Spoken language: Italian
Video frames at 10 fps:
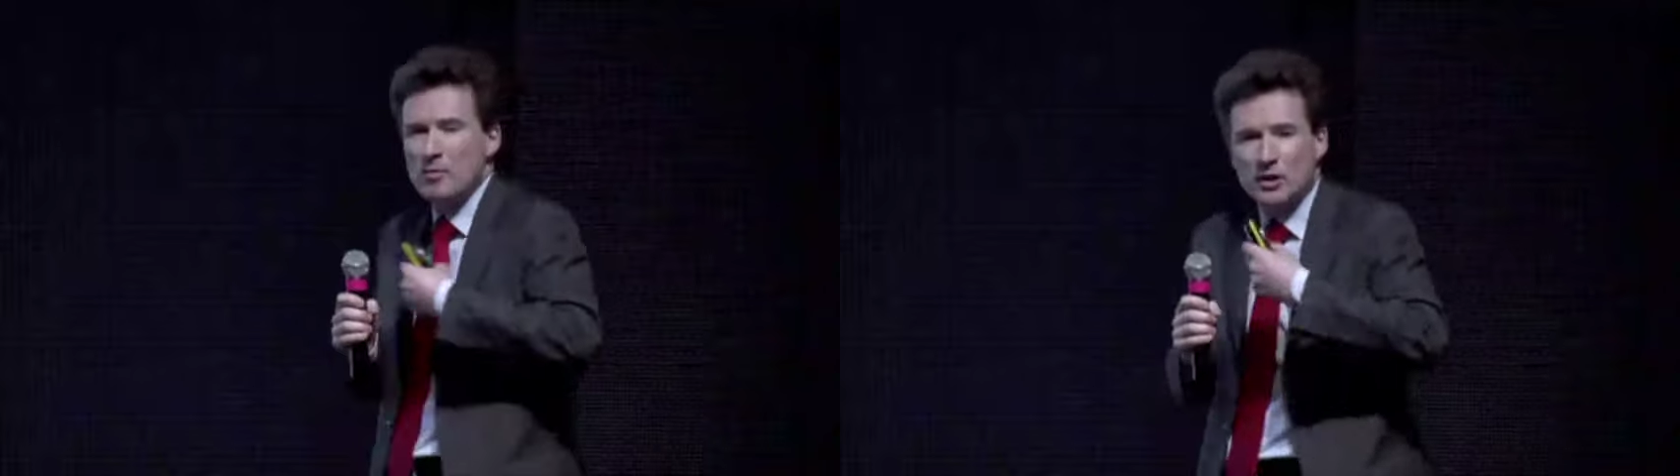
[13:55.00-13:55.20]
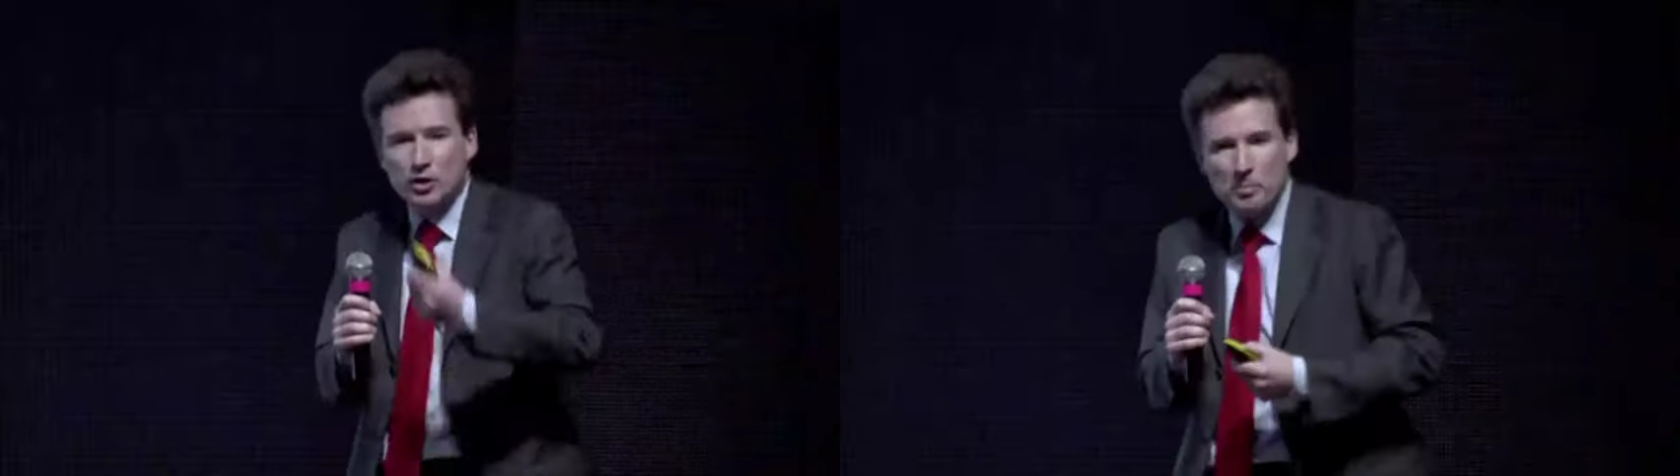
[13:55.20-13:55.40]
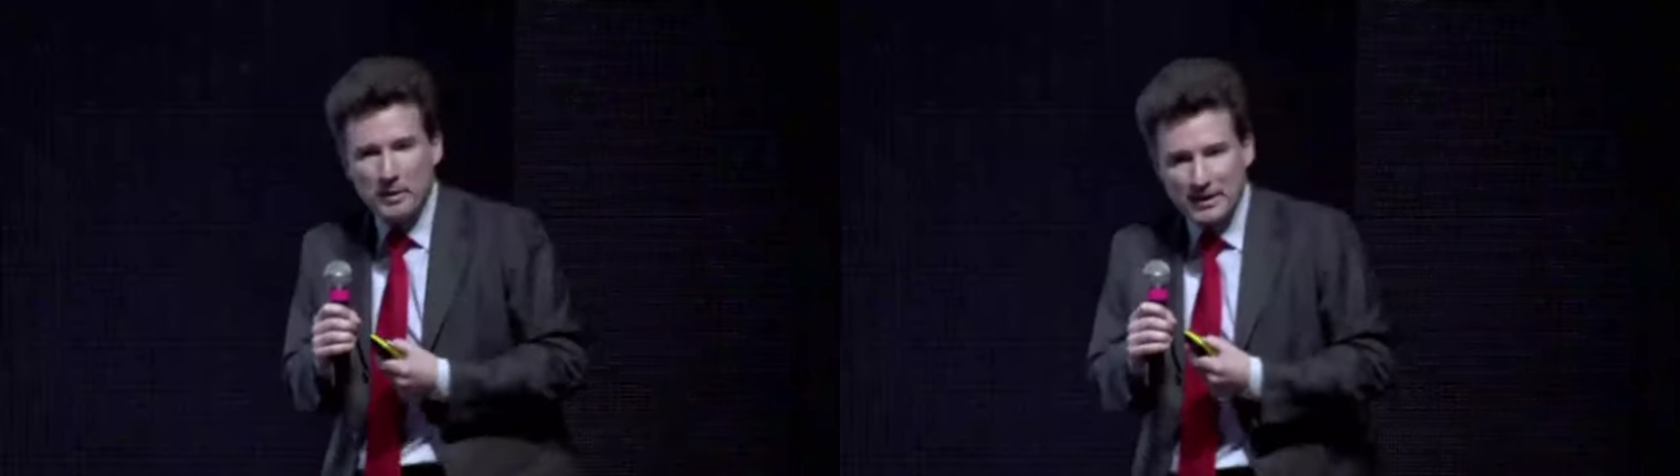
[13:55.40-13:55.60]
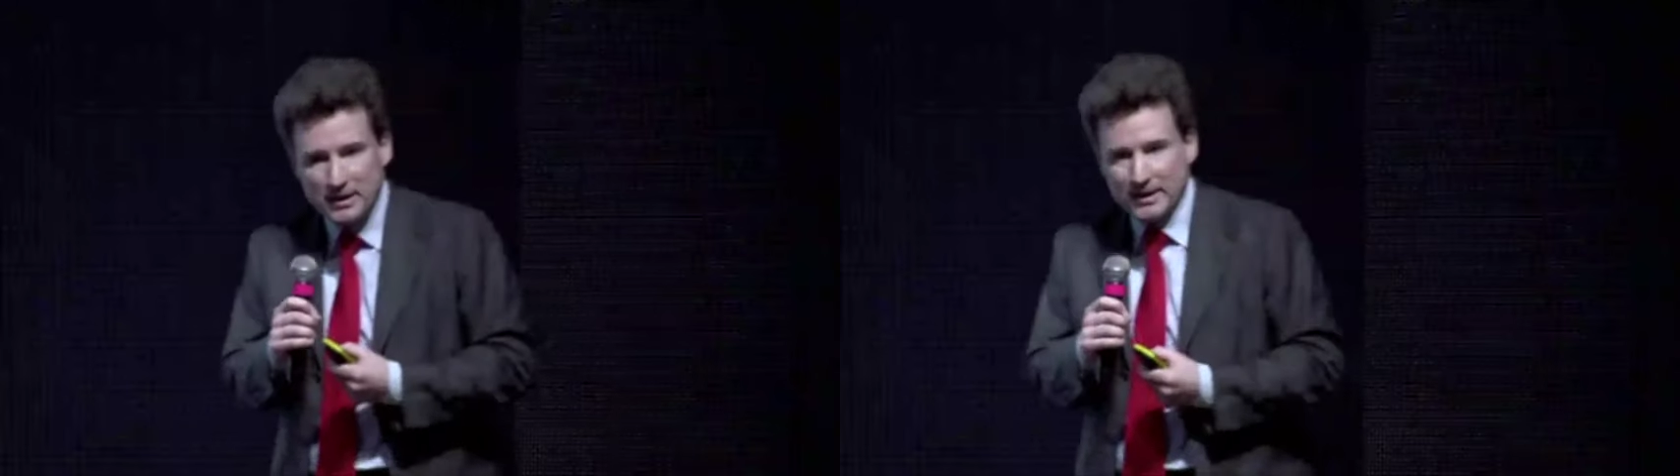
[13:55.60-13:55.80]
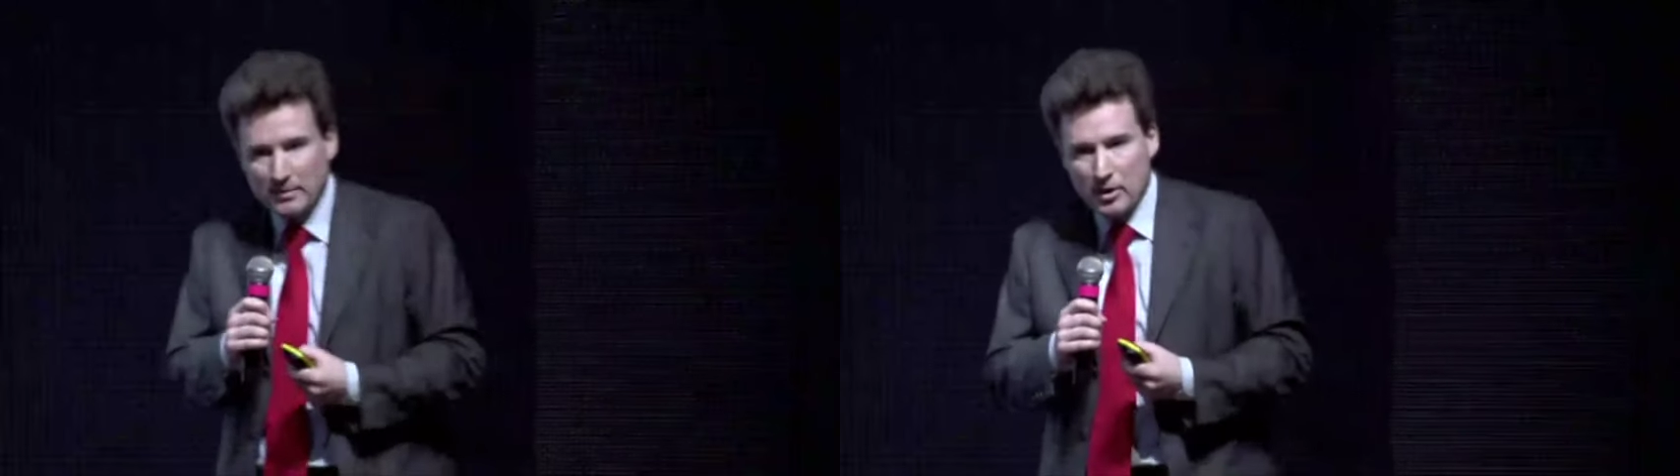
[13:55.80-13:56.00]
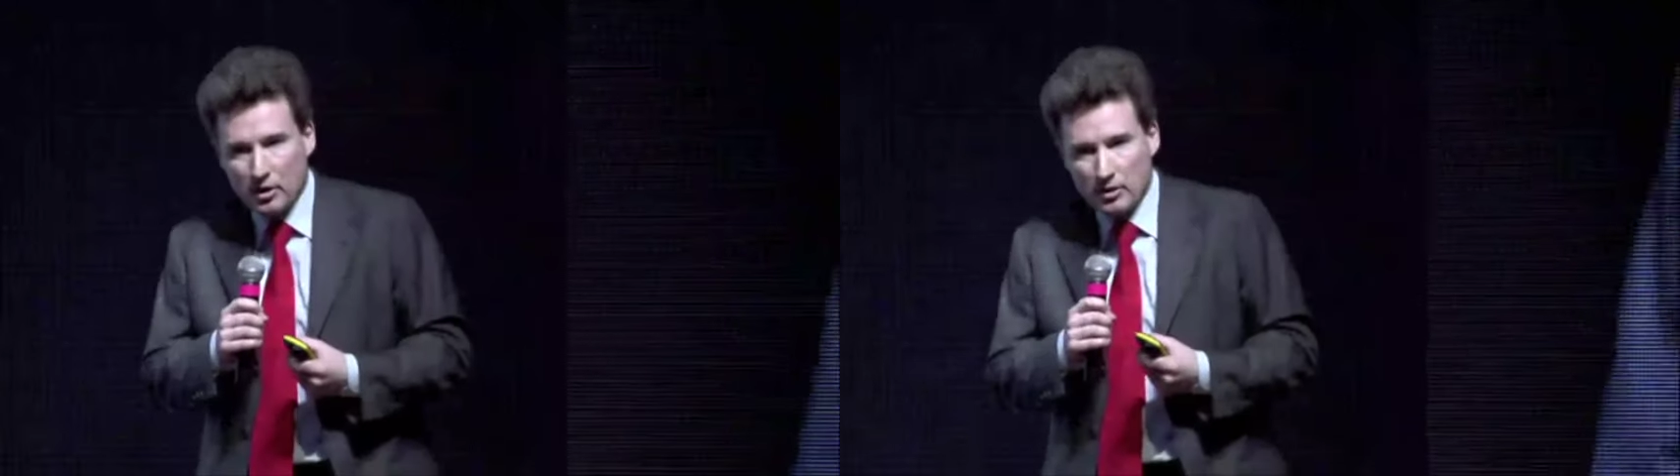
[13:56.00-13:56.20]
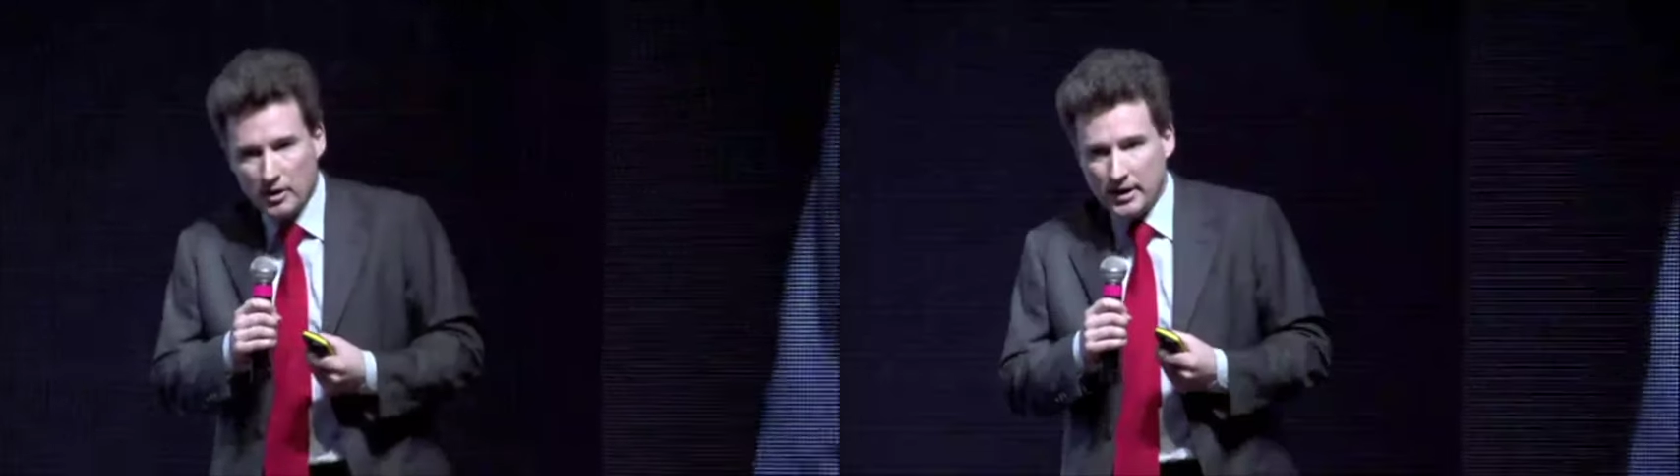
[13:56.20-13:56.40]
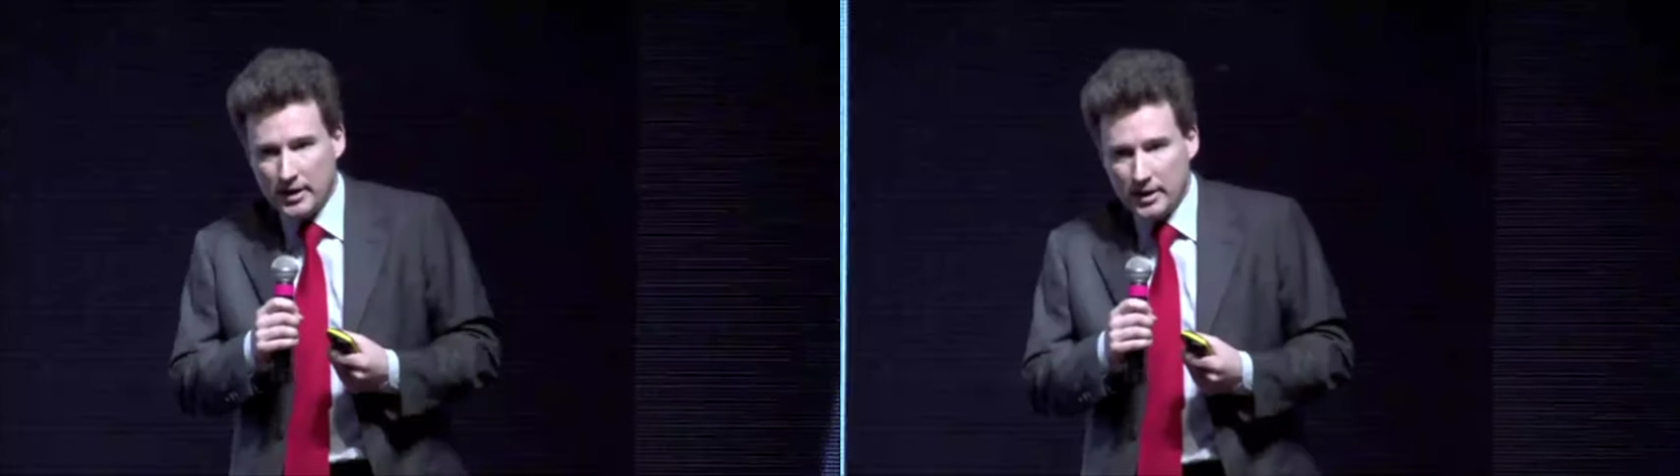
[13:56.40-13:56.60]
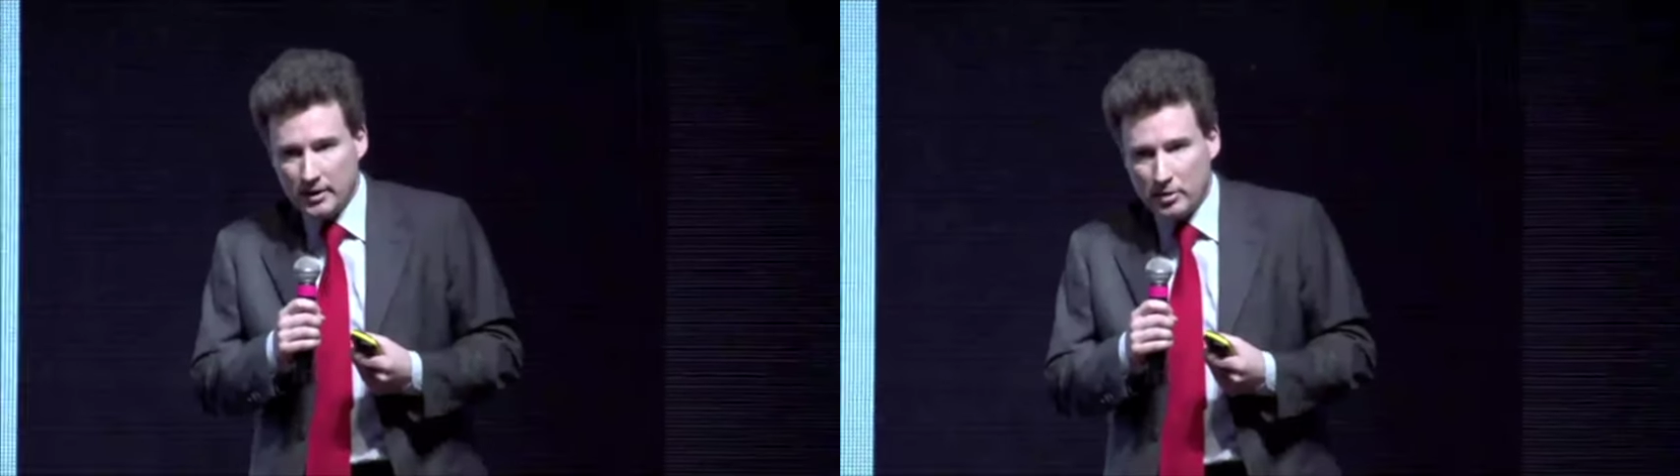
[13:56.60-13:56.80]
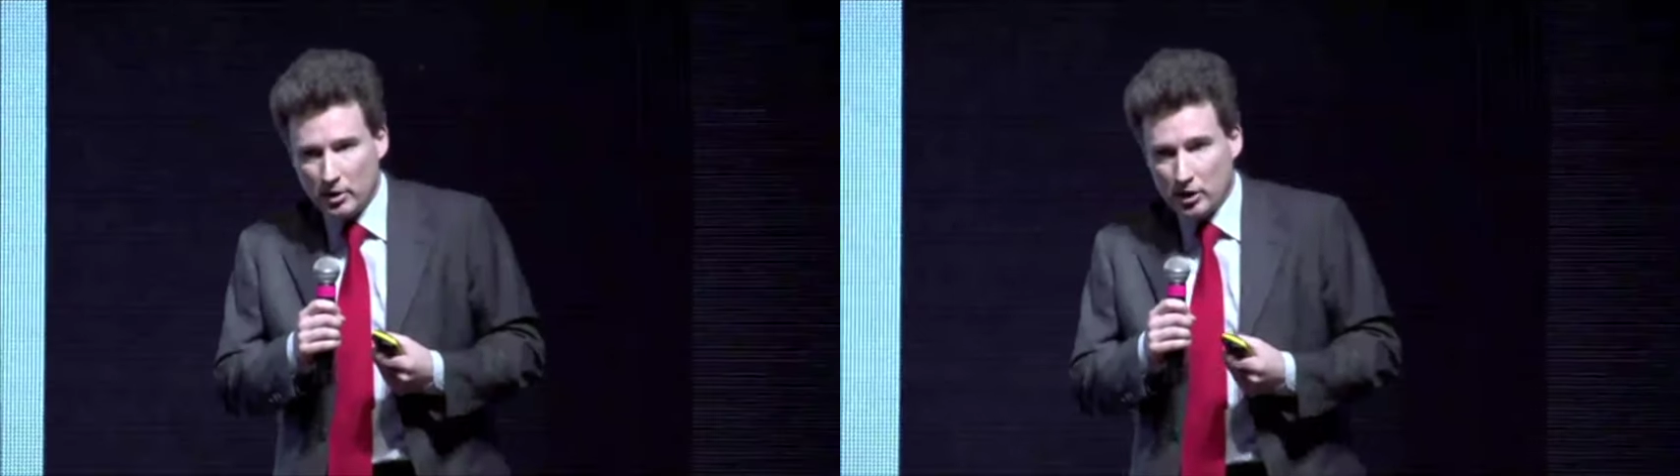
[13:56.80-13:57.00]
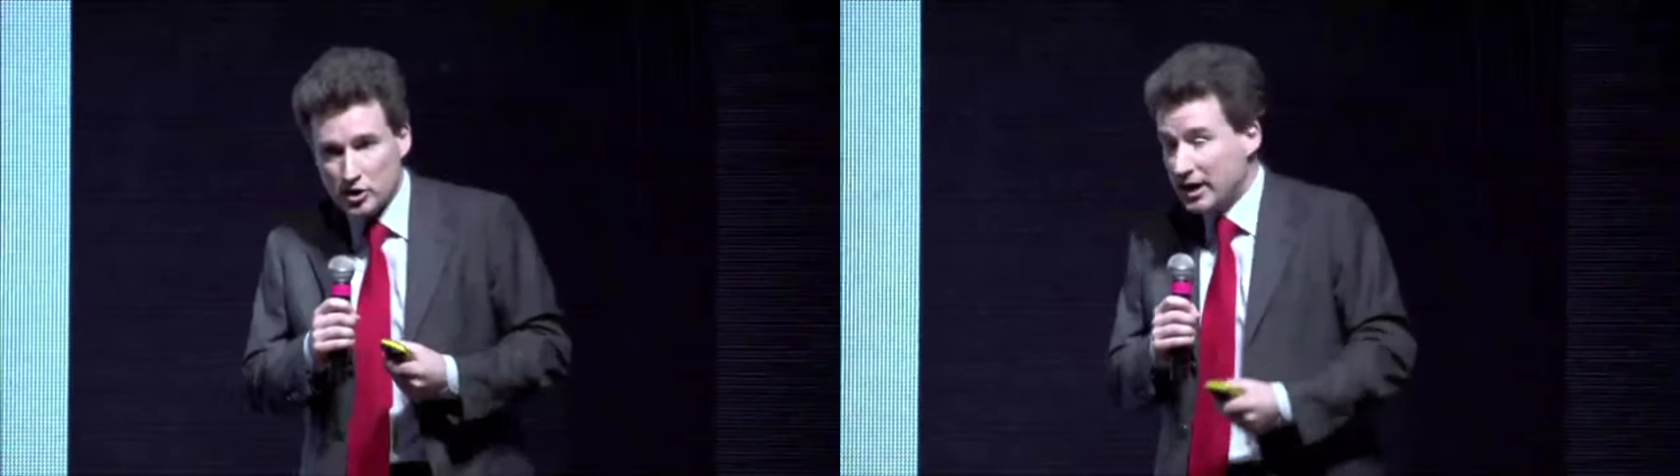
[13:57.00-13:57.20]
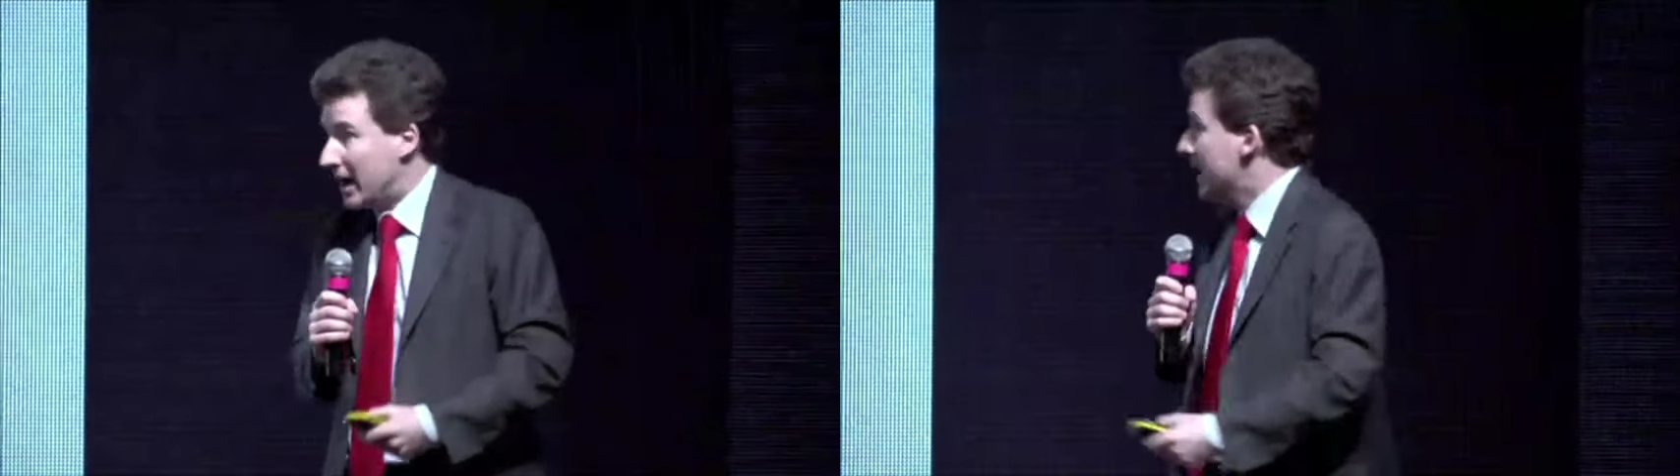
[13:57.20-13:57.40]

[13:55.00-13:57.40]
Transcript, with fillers: una doppia identità bio, eh, biologica